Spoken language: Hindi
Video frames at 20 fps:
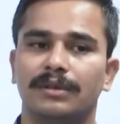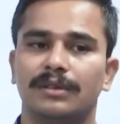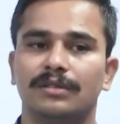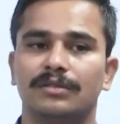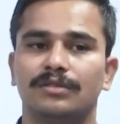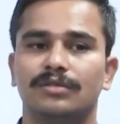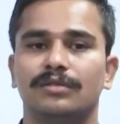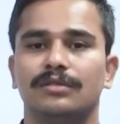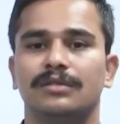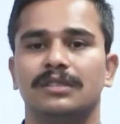पर
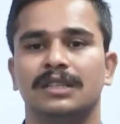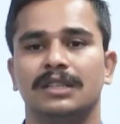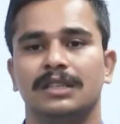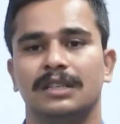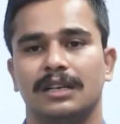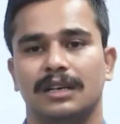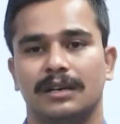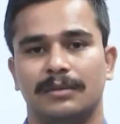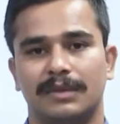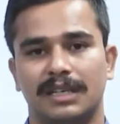जो
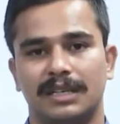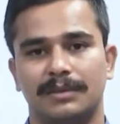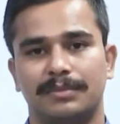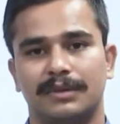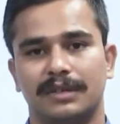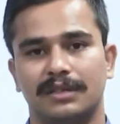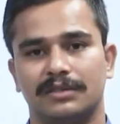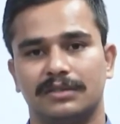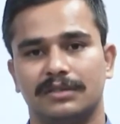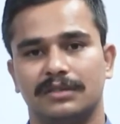हमारे
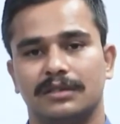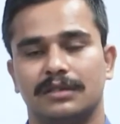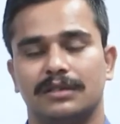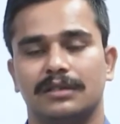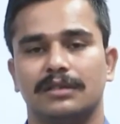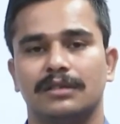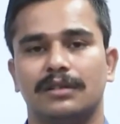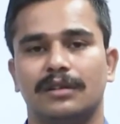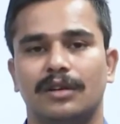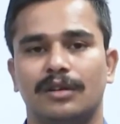पास
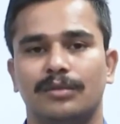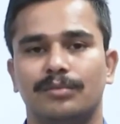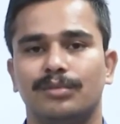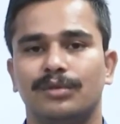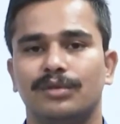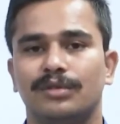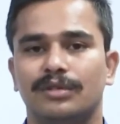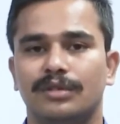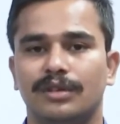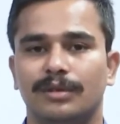ऑन
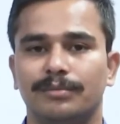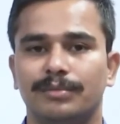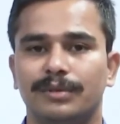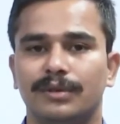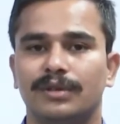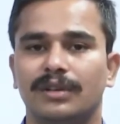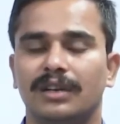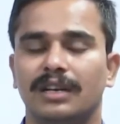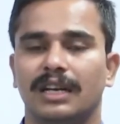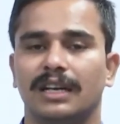बोर्ड
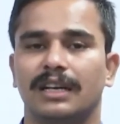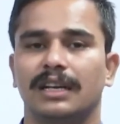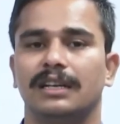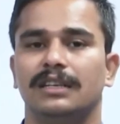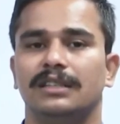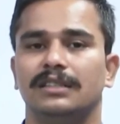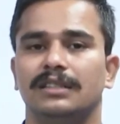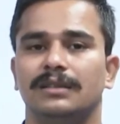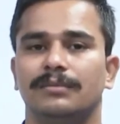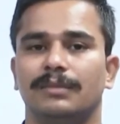कंप्यूटर या कह
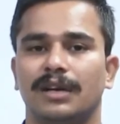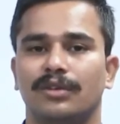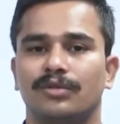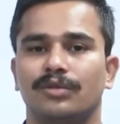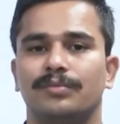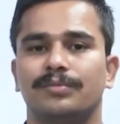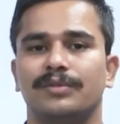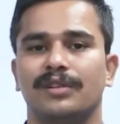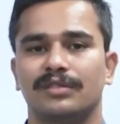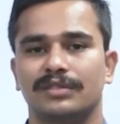लीजिए
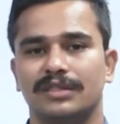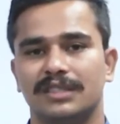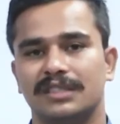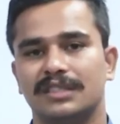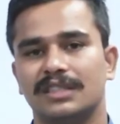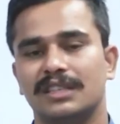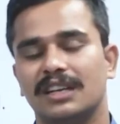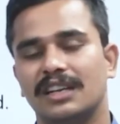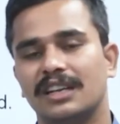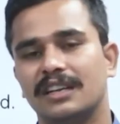माइक्रो
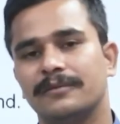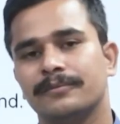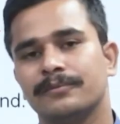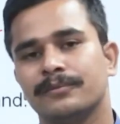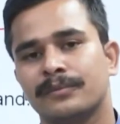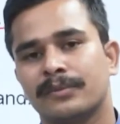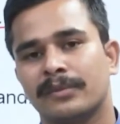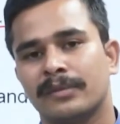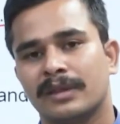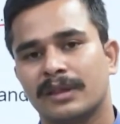प्रोसेसर है
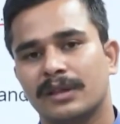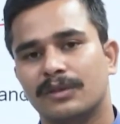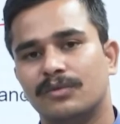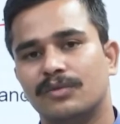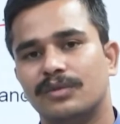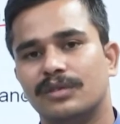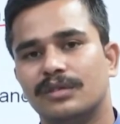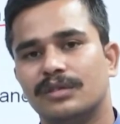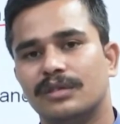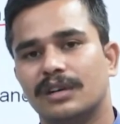
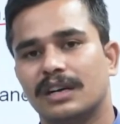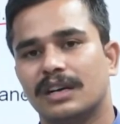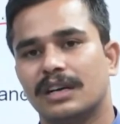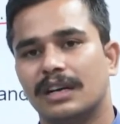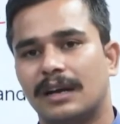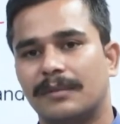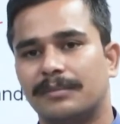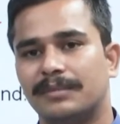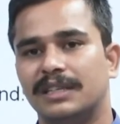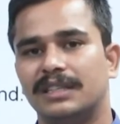वो अगर
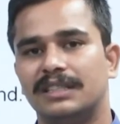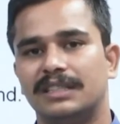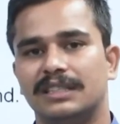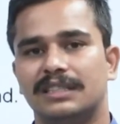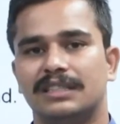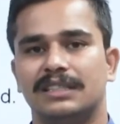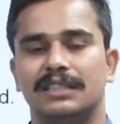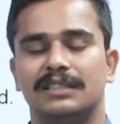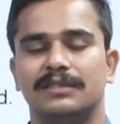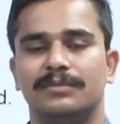आपने
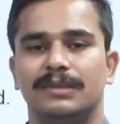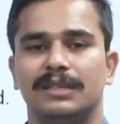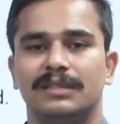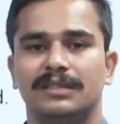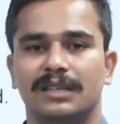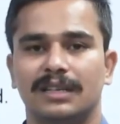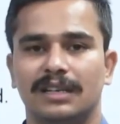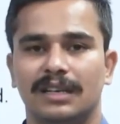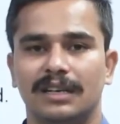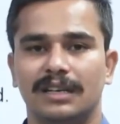डिस्टेंस
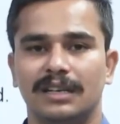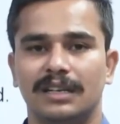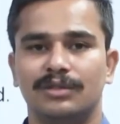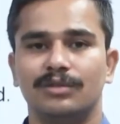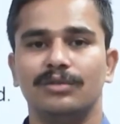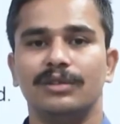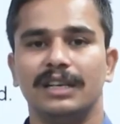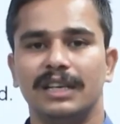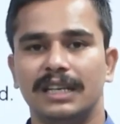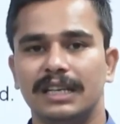मेज़र कर लिया
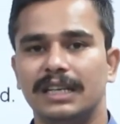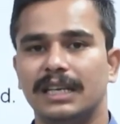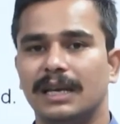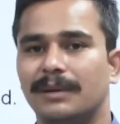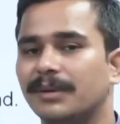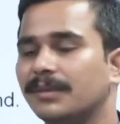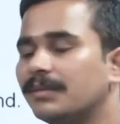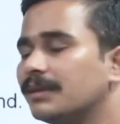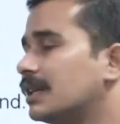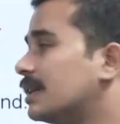तो एरिया
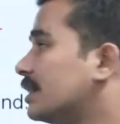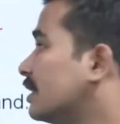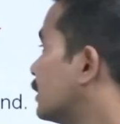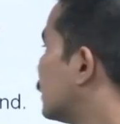भी बता